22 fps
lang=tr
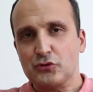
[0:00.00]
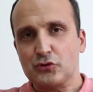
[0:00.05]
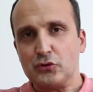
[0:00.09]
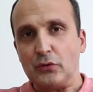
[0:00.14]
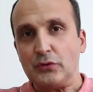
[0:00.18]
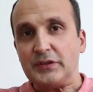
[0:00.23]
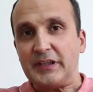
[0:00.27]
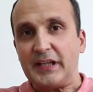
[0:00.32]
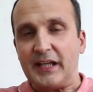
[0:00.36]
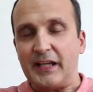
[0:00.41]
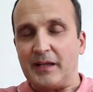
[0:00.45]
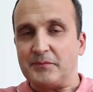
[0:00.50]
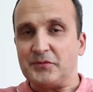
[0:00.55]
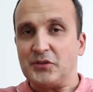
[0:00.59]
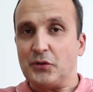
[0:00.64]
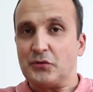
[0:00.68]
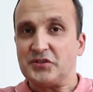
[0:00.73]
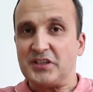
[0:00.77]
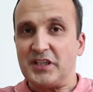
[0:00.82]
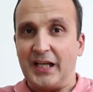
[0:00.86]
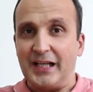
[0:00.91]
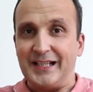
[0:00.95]
son dönemde
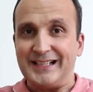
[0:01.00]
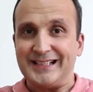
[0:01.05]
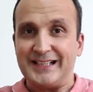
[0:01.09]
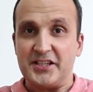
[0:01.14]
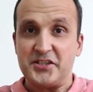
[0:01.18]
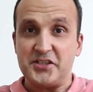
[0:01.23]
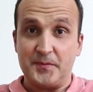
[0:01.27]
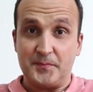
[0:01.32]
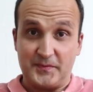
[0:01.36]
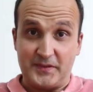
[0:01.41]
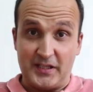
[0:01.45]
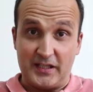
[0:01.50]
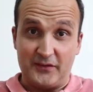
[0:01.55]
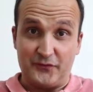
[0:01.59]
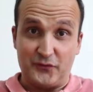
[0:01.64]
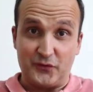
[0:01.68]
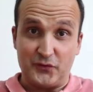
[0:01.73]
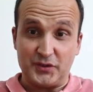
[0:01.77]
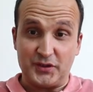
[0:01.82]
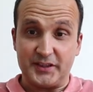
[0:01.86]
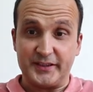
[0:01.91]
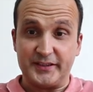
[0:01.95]
özellikle cep
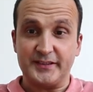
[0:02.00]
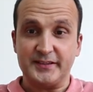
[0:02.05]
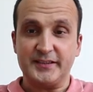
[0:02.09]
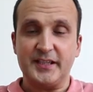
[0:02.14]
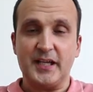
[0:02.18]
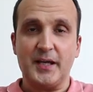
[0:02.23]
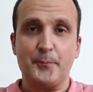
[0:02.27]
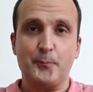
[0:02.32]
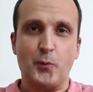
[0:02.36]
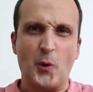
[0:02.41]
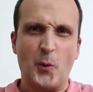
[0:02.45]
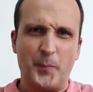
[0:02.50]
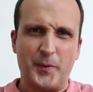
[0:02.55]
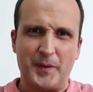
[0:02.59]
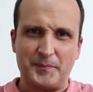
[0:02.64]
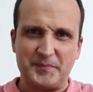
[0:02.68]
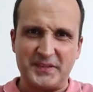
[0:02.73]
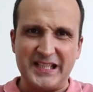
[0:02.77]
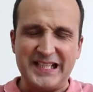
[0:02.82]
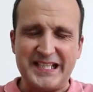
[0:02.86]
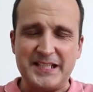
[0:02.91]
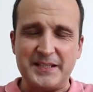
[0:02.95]
telefonlarında
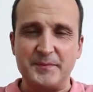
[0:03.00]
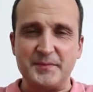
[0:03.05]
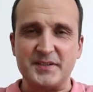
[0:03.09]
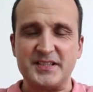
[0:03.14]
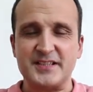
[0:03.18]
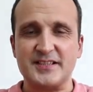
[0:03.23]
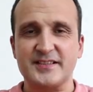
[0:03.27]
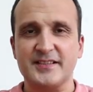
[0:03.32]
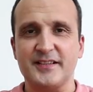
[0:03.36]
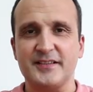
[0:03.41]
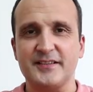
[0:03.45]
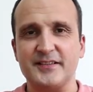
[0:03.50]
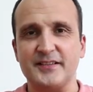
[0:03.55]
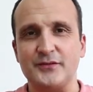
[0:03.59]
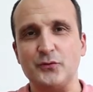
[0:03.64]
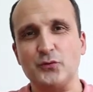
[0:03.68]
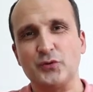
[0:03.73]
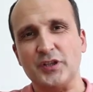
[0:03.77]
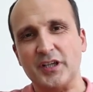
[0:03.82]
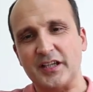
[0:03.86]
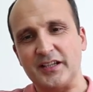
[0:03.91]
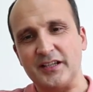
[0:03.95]
pop-up dediğimiz
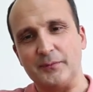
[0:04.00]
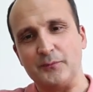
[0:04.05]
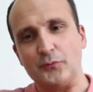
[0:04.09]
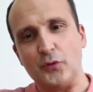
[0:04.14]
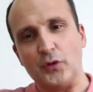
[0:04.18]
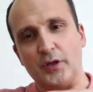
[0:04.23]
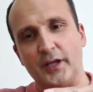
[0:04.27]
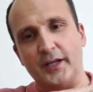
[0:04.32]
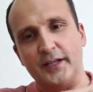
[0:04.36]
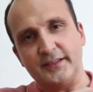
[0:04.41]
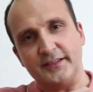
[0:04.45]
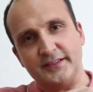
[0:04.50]
yukarıdan böyle